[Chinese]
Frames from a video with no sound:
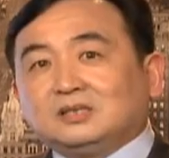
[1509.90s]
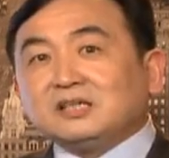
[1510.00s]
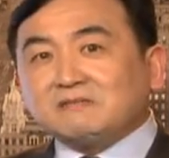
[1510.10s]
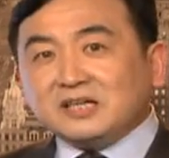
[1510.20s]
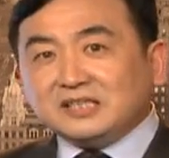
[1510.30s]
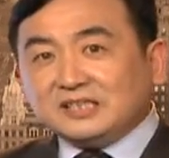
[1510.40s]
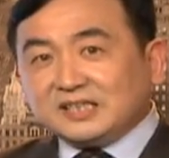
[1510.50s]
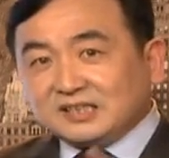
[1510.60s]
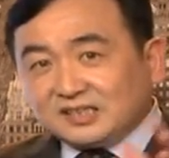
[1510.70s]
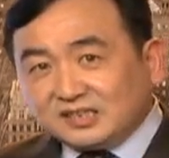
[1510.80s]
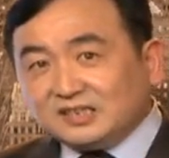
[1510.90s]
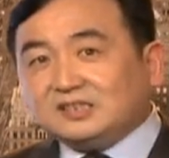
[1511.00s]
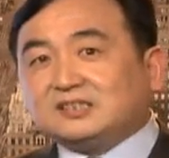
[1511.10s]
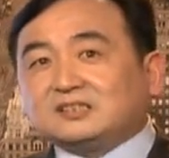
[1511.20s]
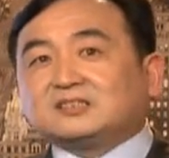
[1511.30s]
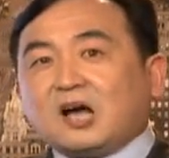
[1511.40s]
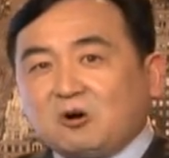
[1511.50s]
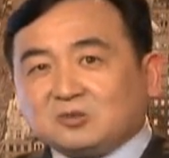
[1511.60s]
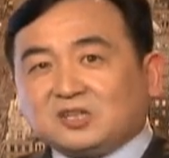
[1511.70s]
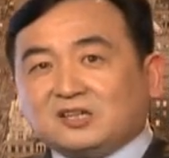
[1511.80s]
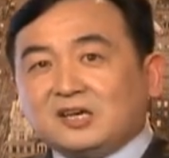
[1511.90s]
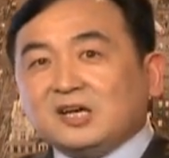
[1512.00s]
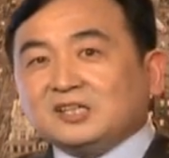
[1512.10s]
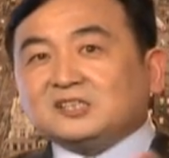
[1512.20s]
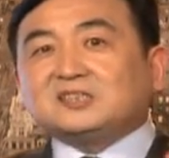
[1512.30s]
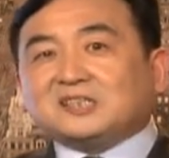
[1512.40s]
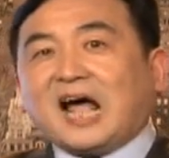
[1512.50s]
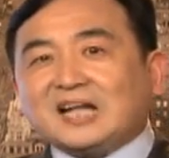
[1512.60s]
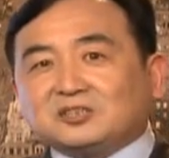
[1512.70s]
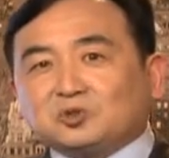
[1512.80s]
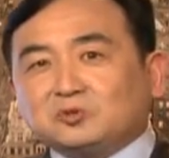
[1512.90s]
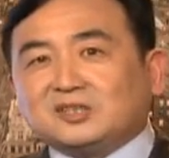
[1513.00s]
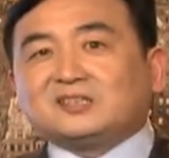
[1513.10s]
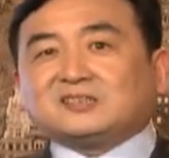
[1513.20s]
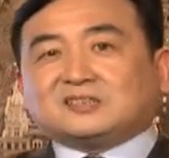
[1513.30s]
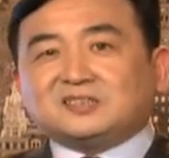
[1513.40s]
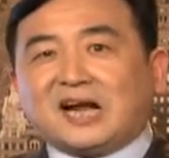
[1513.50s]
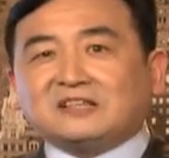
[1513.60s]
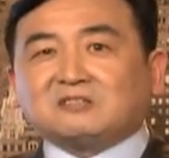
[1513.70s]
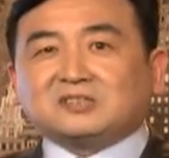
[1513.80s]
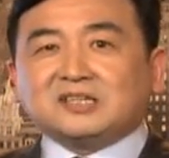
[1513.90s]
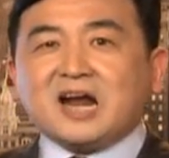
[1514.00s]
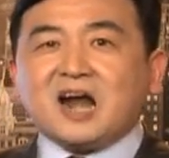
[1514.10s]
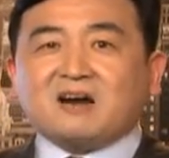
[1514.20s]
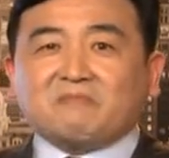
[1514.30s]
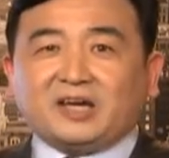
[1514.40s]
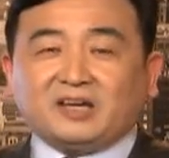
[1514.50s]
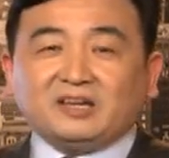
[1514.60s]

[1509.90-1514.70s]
因为你这个体制造成了是他的孙子，他自然就这样没。